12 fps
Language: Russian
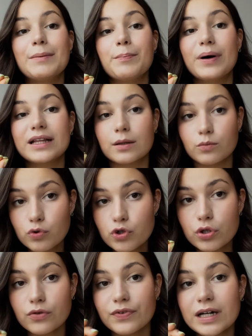потому
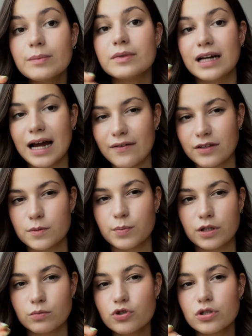что вы им нравитесь,
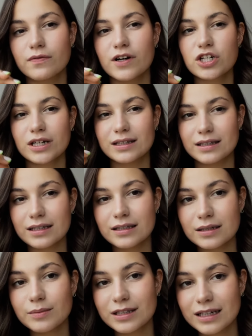потому что ваш контент
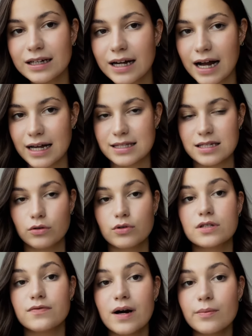им откликается. То
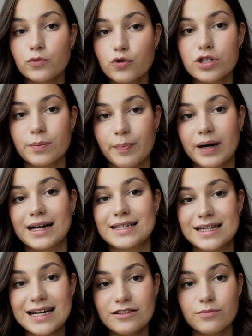есть вам нужно
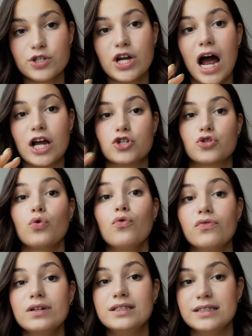показать вообще, а что
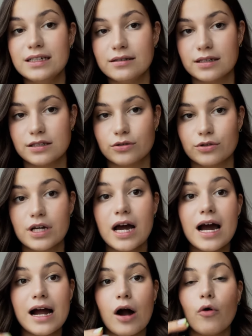вы делаете. То есть
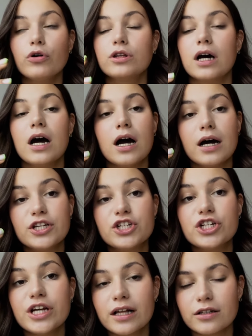какой-то
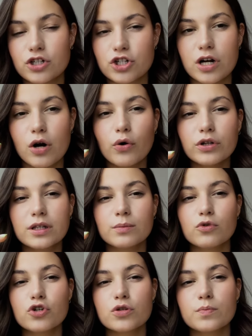челлендж, какой-то,
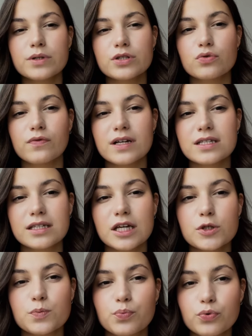может быть, у вас
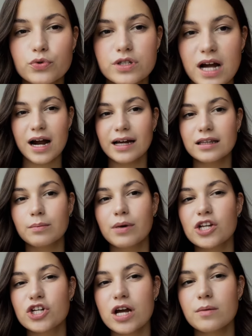есть путь, какая-то
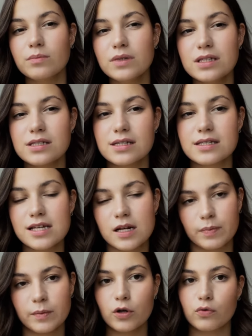большая миссия, цель. К
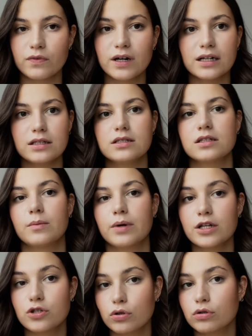примеру, вы хотите
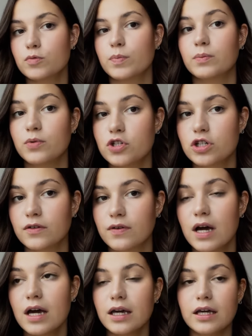набрать 100 тысяч подписчиков,
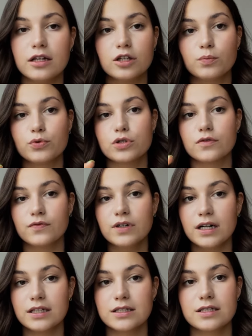или, допустим, вы
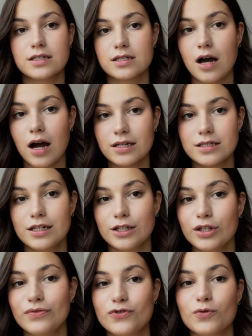хотите, не знаю,
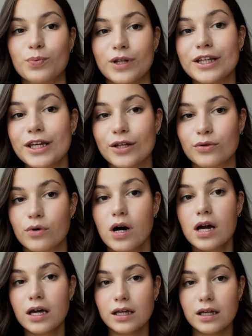озеленить всю планету,
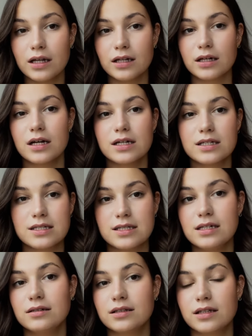или
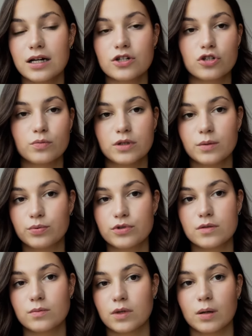сделать так, чтобы,
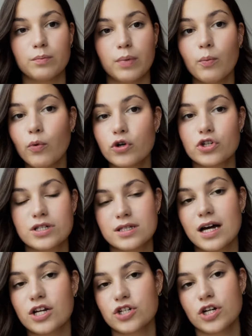допустим, там, помочь
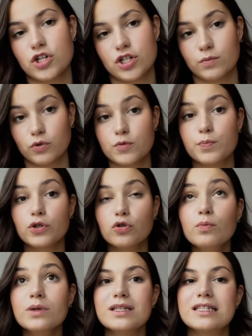100 женщинам. То есть
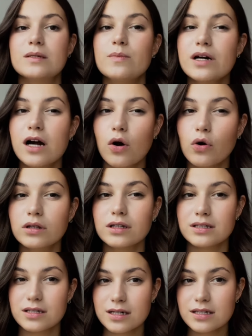придумайте себе какой-то
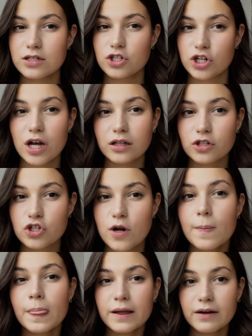интересный челлендж,
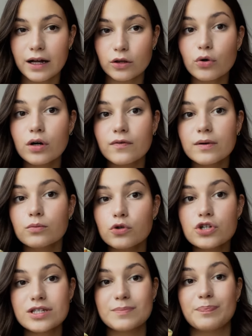который вы можете